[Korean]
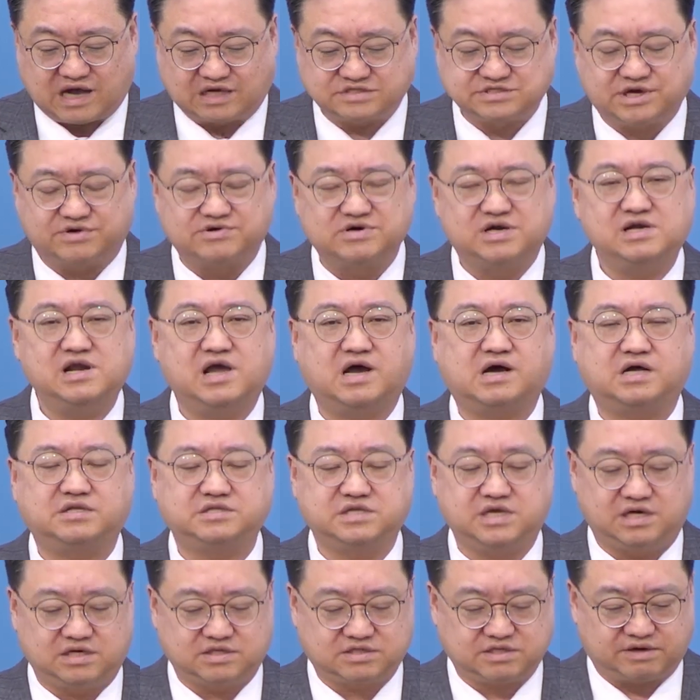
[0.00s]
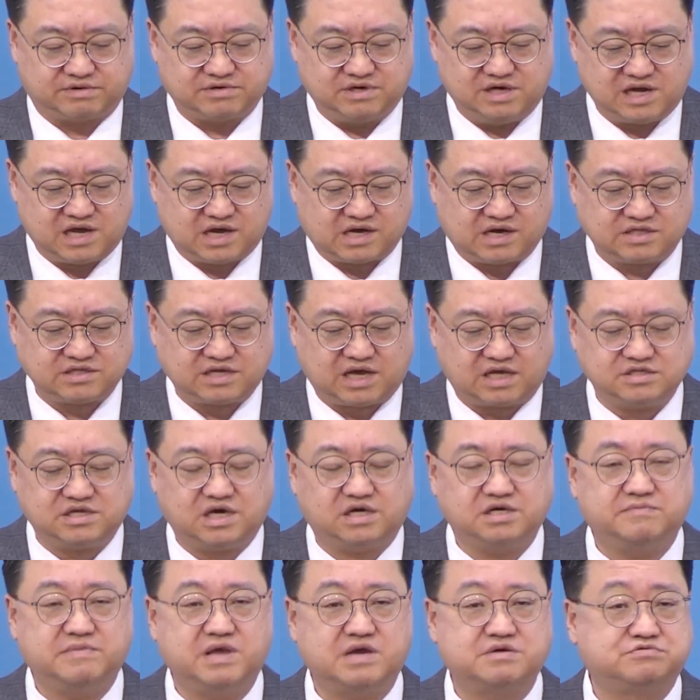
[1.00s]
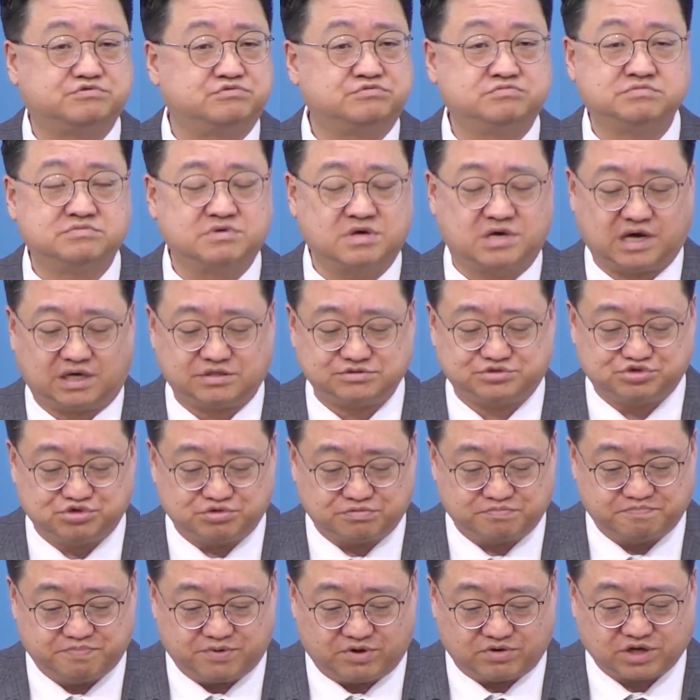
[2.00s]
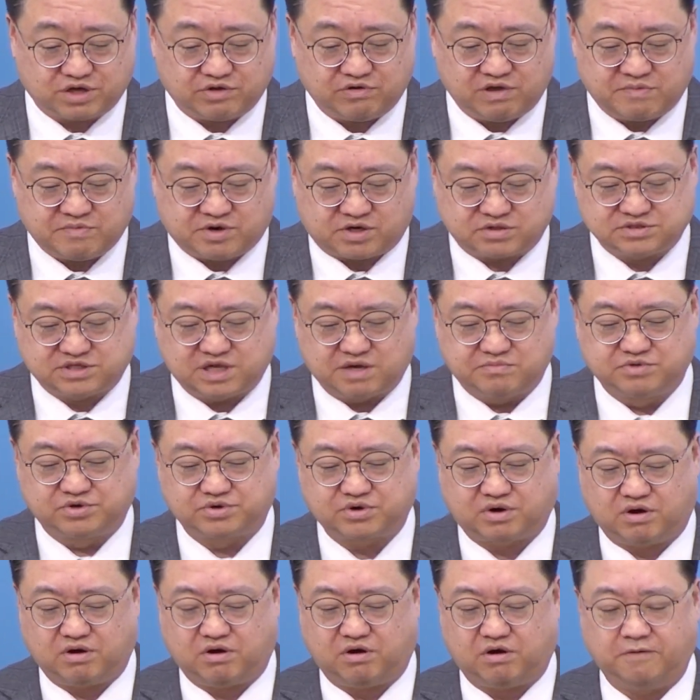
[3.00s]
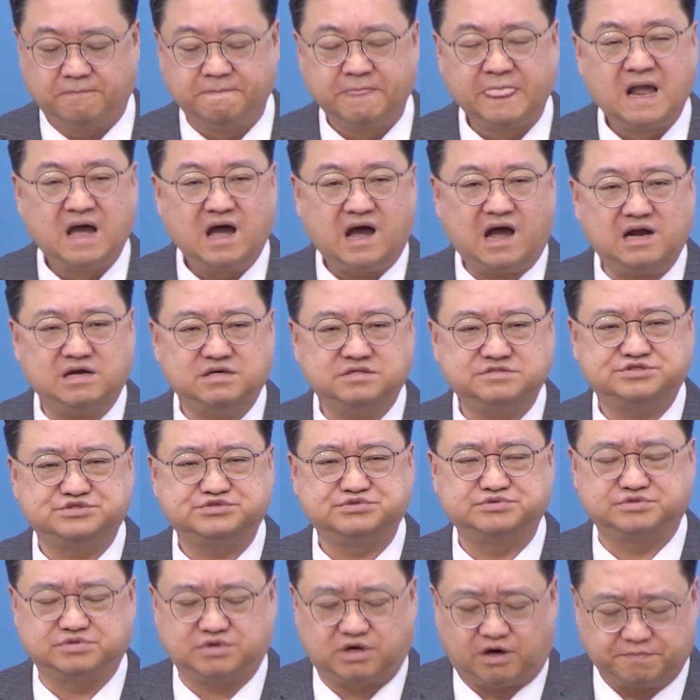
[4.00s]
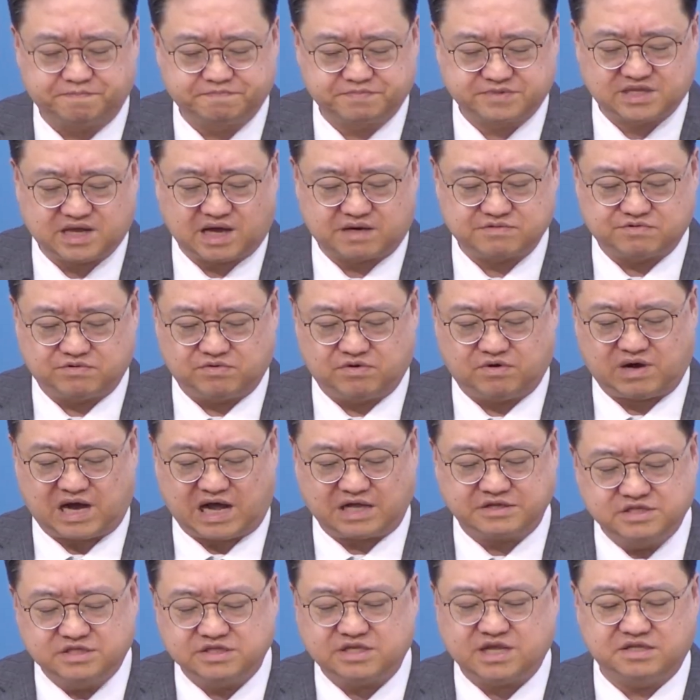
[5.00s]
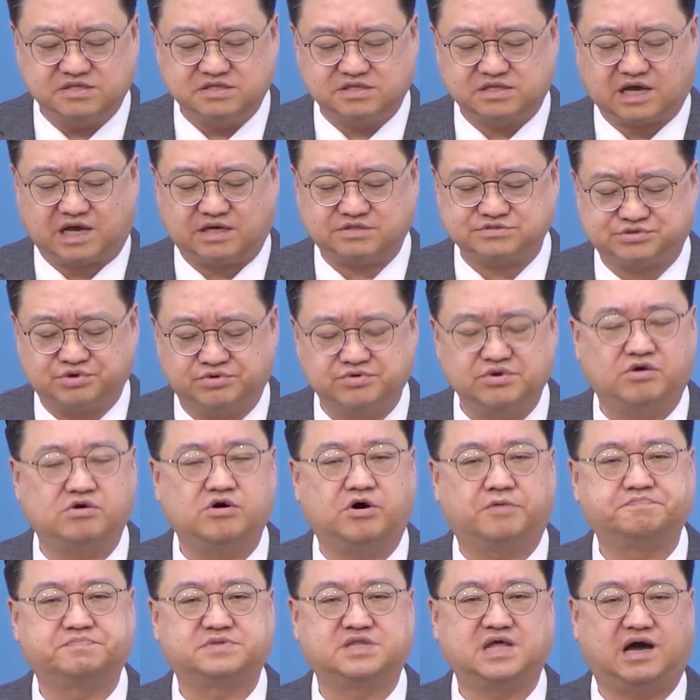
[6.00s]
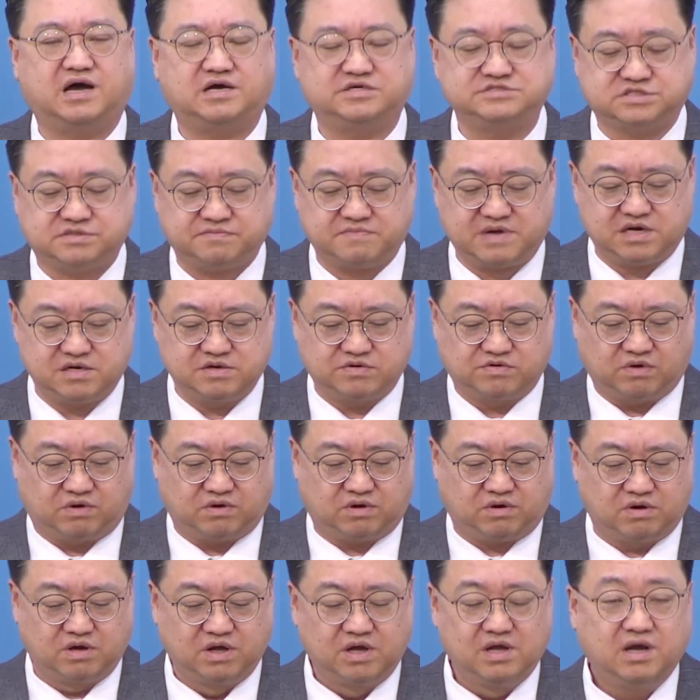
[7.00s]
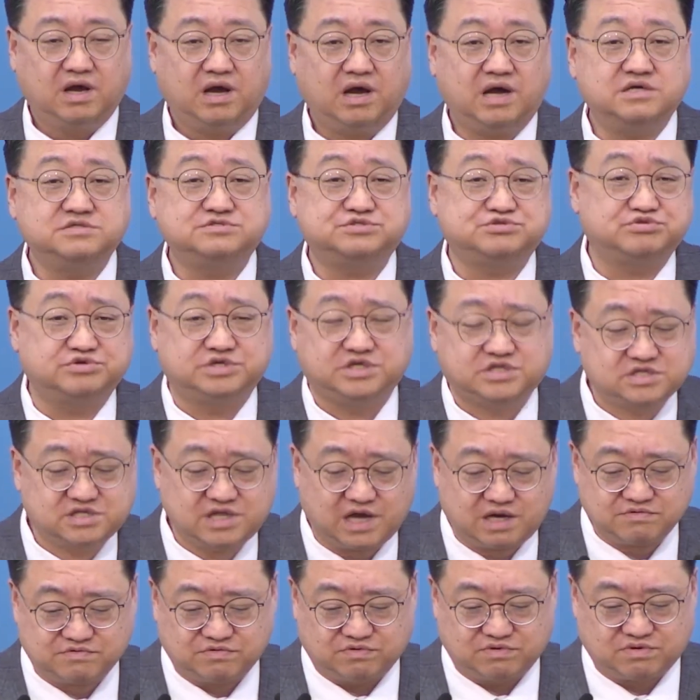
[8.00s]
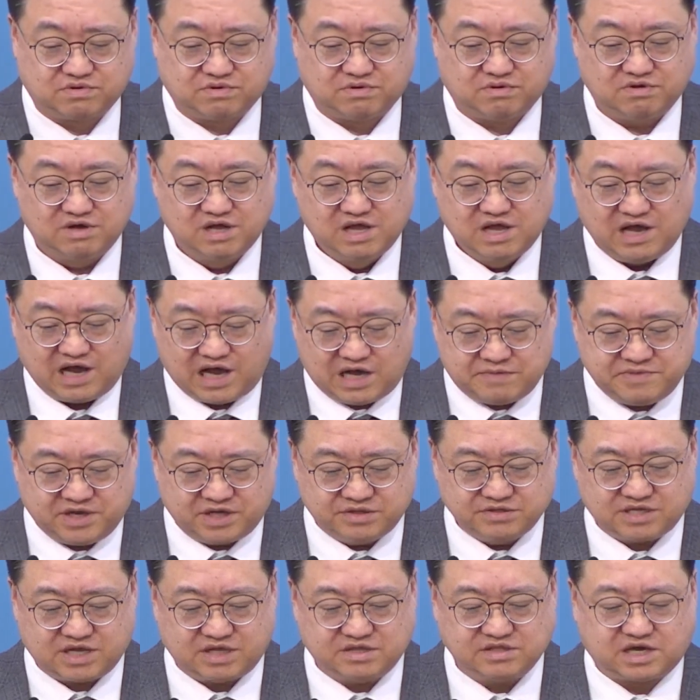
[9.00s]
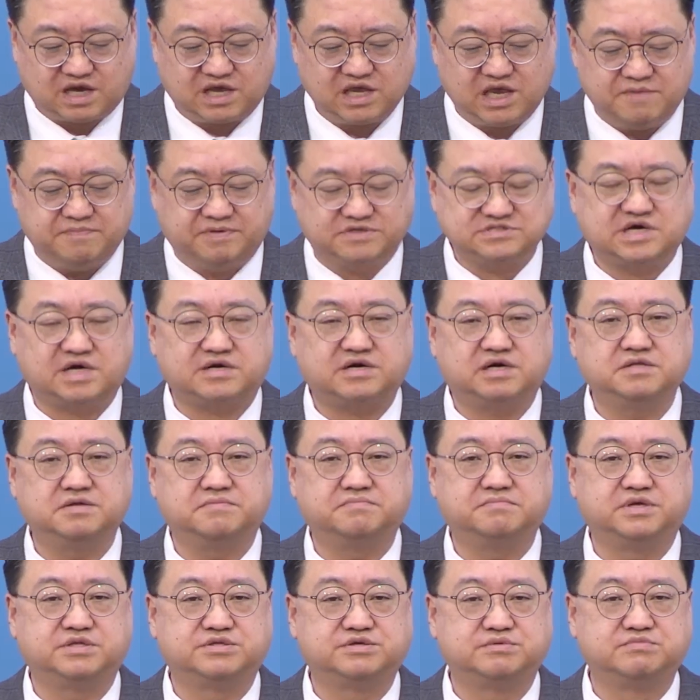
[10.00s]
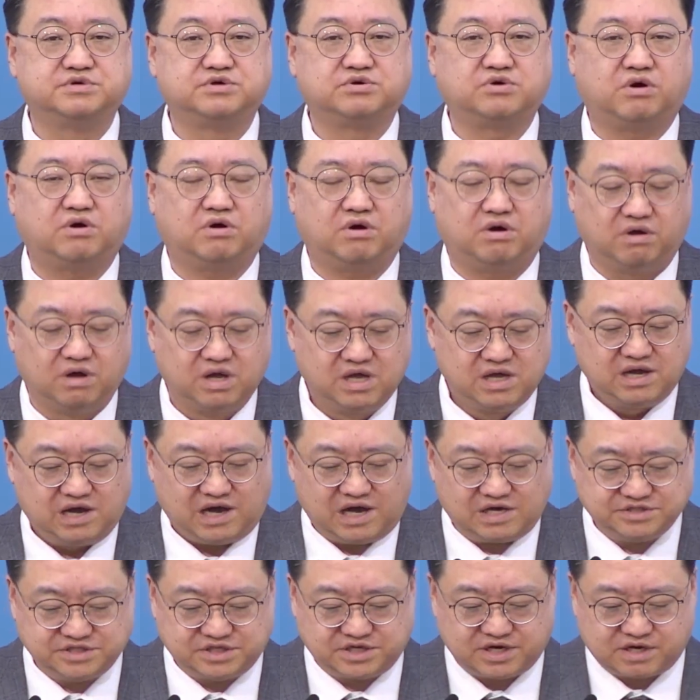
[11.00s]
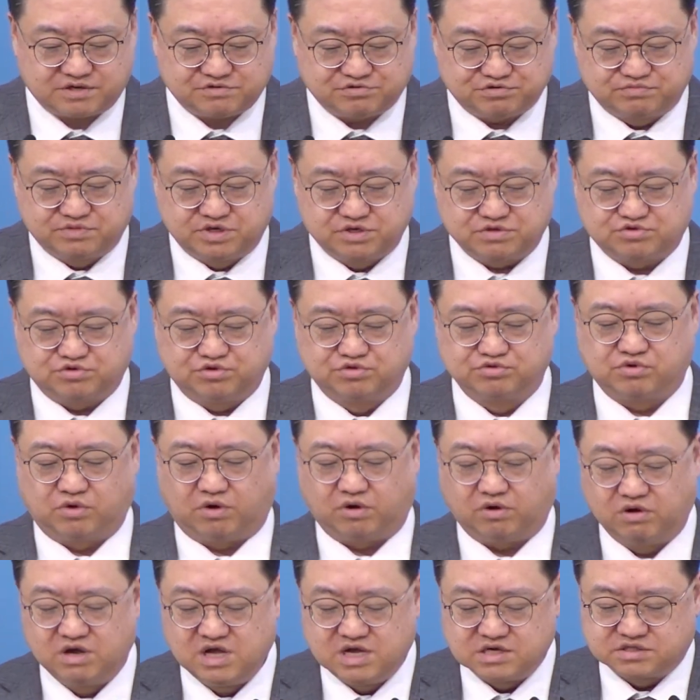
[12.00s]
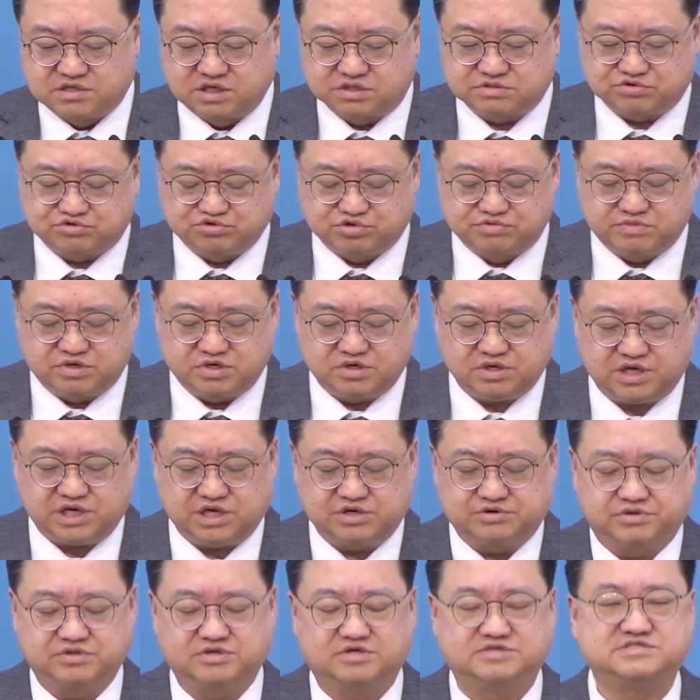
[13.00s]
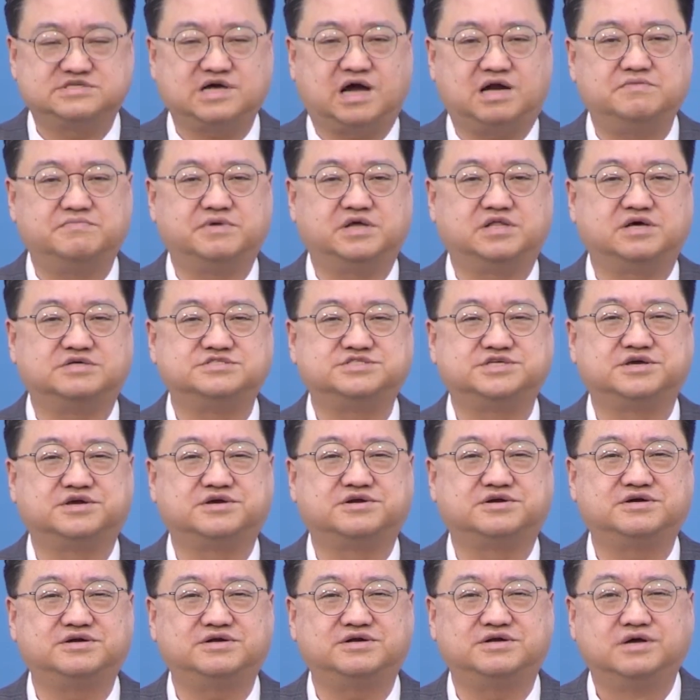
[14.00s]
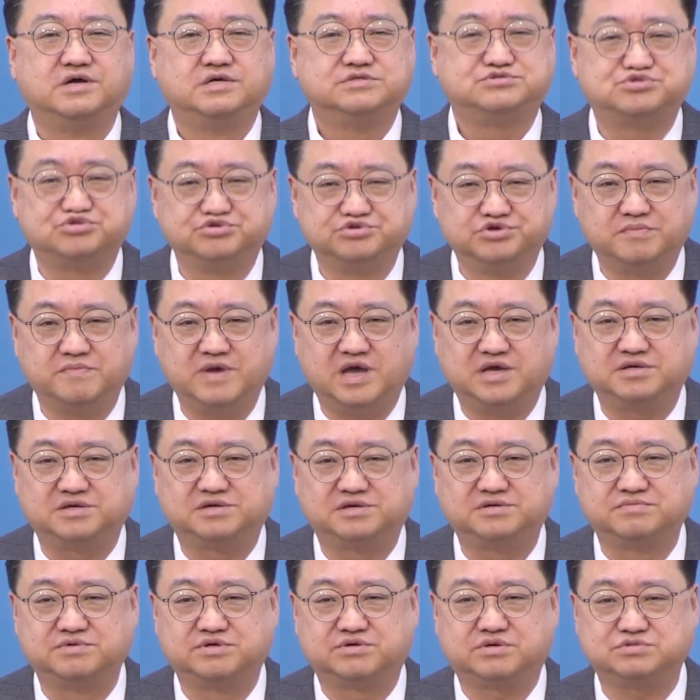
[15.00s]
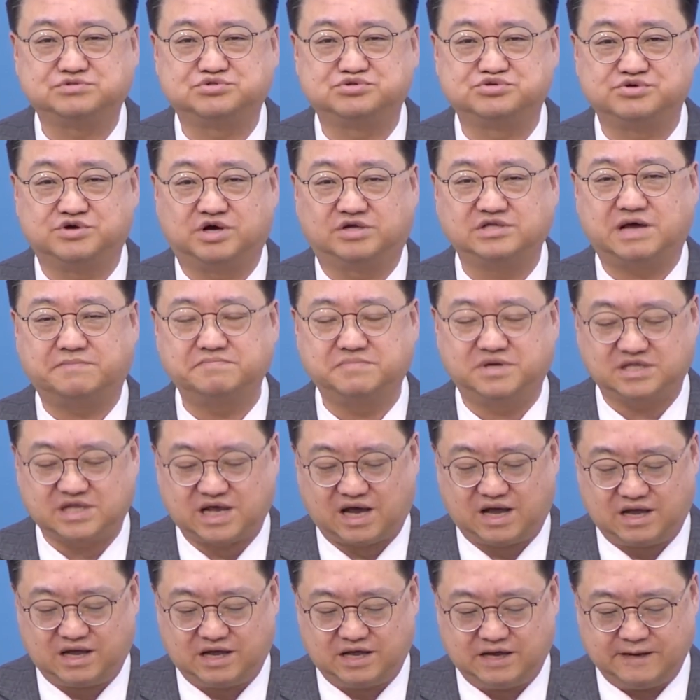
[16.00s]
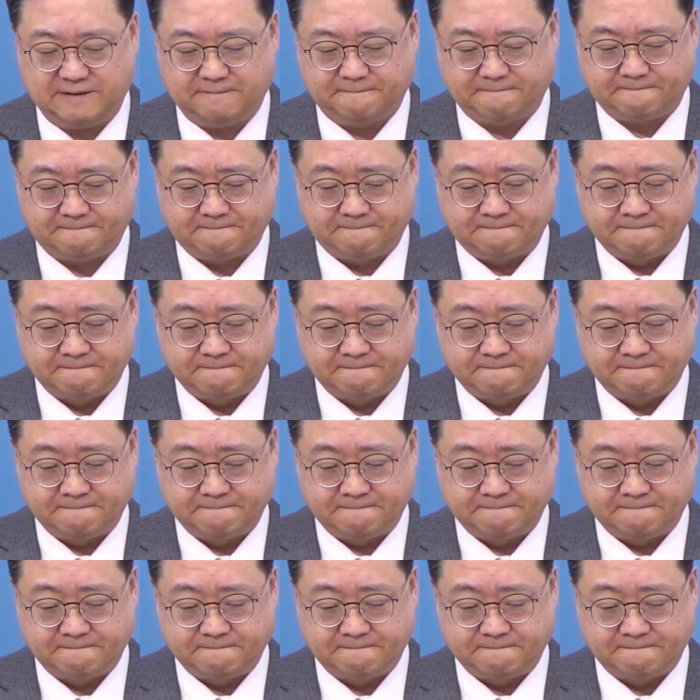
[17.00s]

가정을 향한 일터를 향한 하나님의 꿈과 축복이 회복되므로 할 수 없다고 안 된다 소용없다 하지 말고 할 수 있다고 하면 된다 해보자라는 믿음으로 하늘의 꿈을 꾸고 그 꿈을 이루는 삶이 되시기를 주님의 이름으로 축원합니다.